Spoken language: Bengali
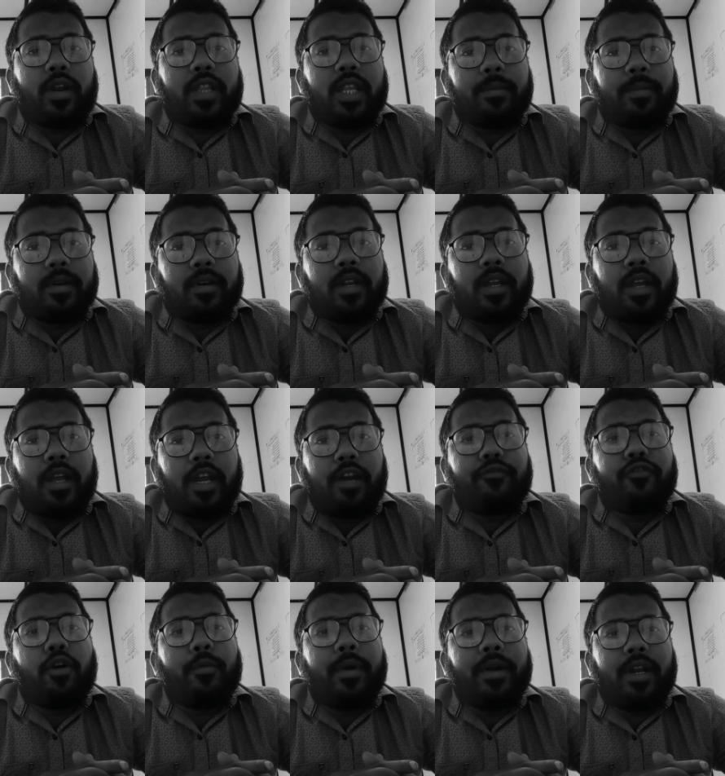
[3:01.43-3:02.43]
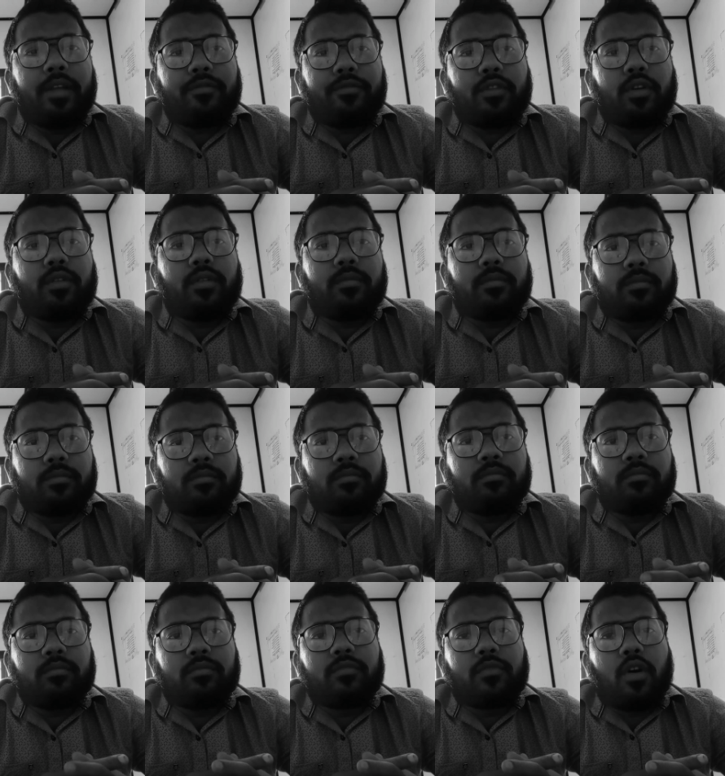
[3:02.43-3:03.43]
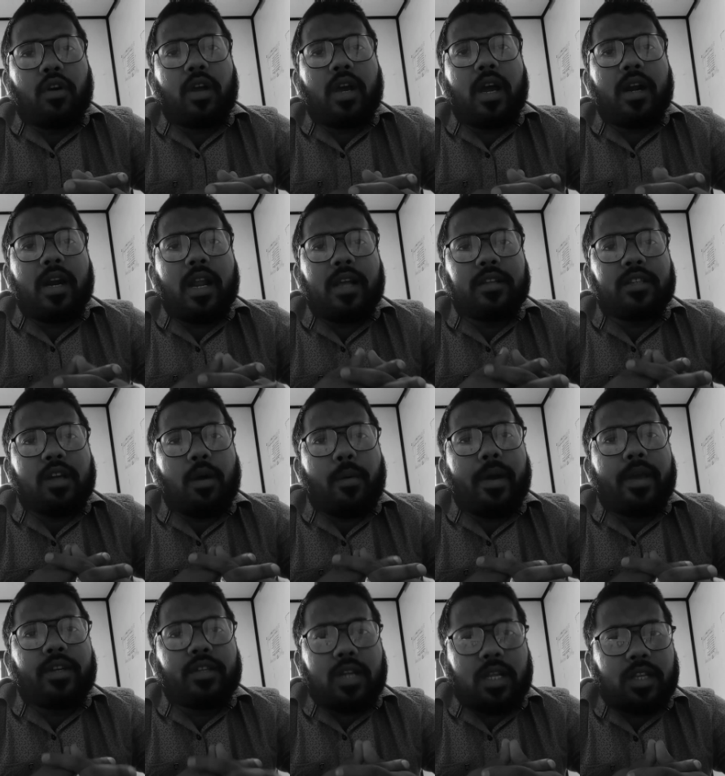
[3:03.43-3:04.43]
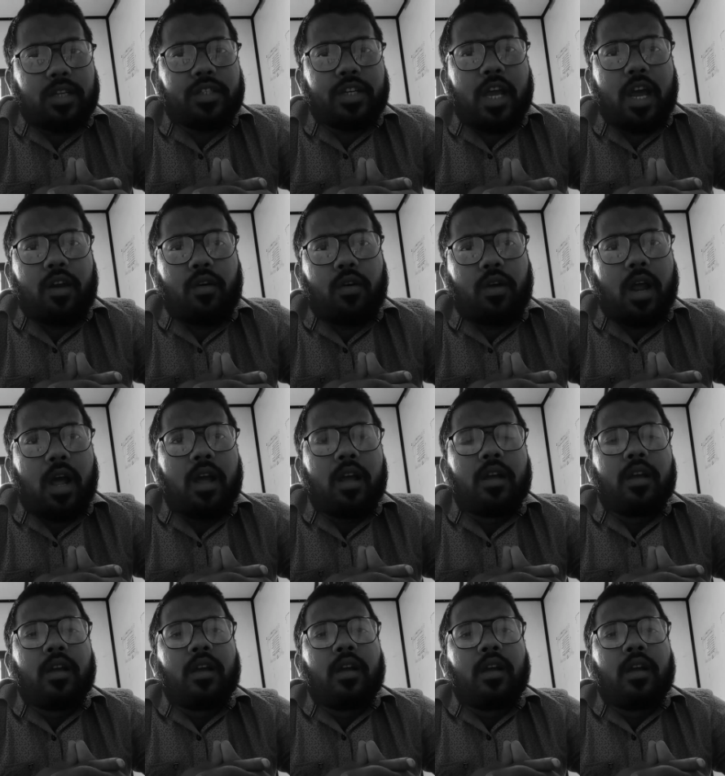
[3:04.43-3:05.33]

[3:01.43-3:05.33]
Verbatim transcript: করে দেবেন ইনফরমেটিভ তো দরকার না সবাই সাথে শেয়ার করা